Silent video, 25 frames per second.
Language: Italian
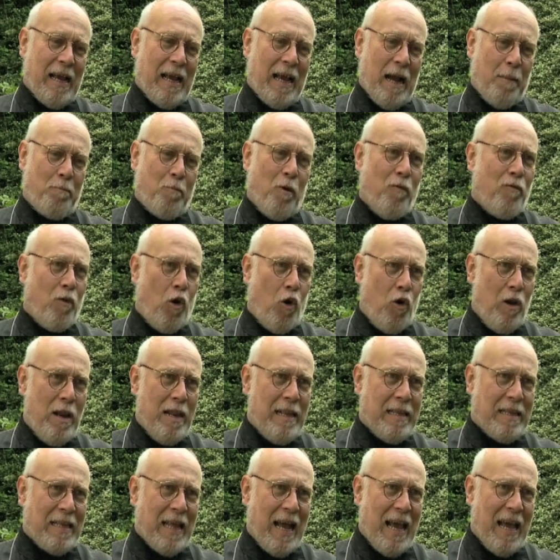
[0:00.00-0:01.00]

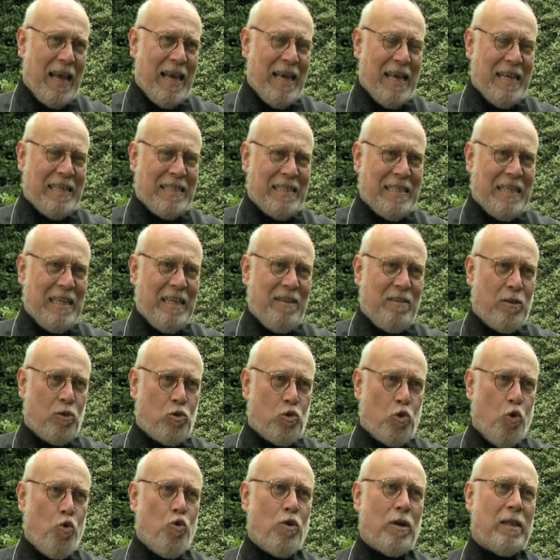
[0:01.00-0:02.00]
capovolta e si
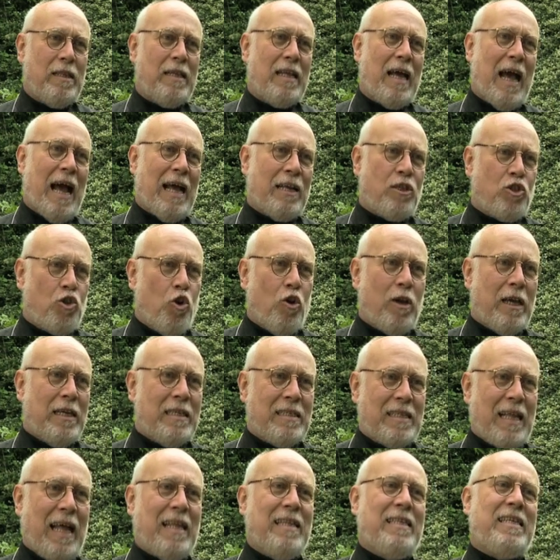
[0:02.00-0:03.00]
torna a ciò che
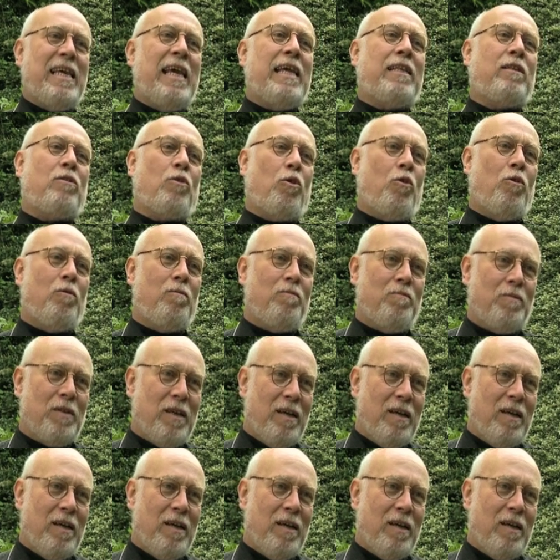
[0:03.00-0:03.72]
sta dietro,